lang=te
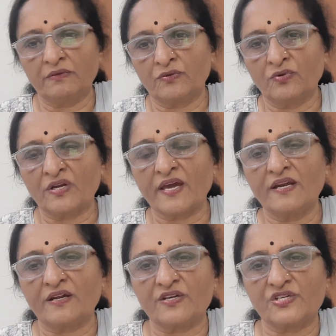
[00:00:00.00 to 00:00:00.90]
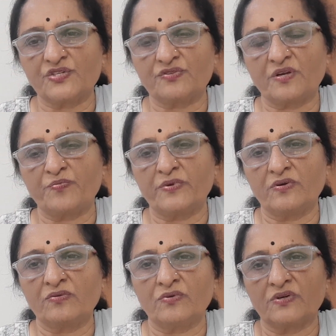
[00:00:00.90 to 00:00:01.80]
కూరగాయలు కట్ చేస్తున్నప్పుడు
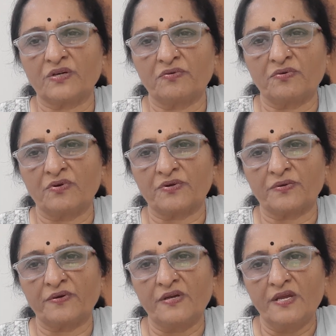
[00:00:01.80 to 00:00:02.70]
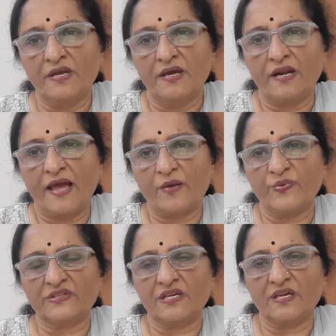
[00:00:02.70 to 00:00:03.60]
ఇంకోటో ఇంకోటో
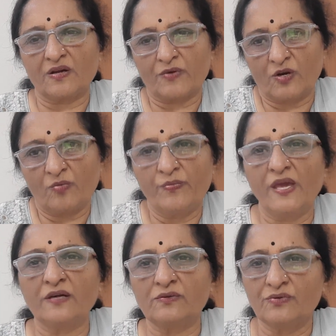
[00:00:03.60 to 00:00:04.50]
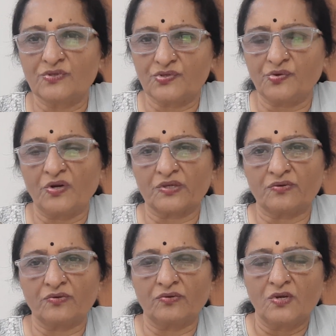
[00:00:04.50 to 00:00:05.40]
లేకపోతే ఎక్కడో మేకు
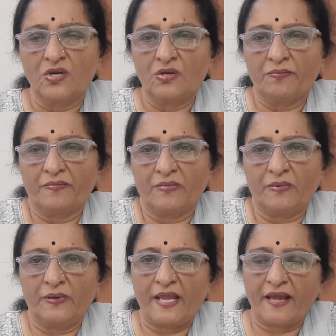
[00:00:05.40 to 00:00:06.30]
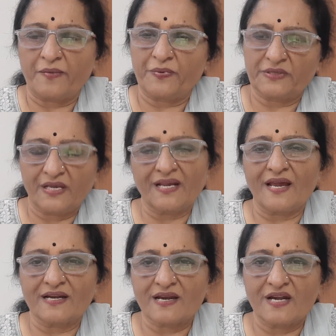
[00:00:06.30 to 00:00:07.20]
గుచ్చుకోవటం లేకపోతే ఇంకా
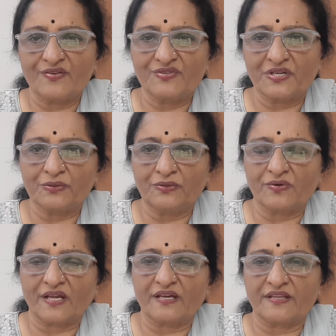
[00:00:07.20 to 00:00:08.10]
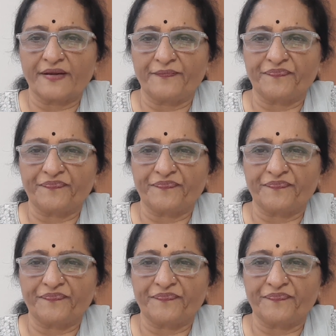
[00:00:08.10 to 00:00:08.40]
ఇట్లాంటివి జరుగుతూ ఉంటాయి కదా